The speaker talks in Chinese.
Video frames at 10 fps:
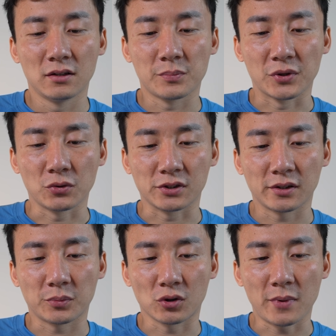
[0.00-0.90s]
苹果这
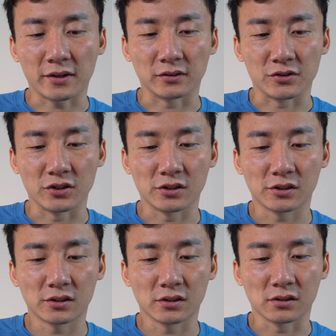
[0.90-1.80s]
次 Pro Max 呢，其实
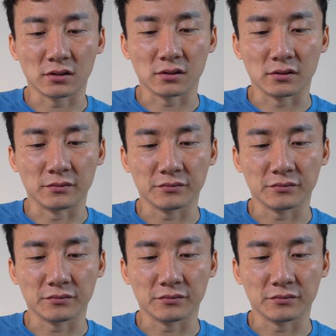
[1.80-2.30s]
是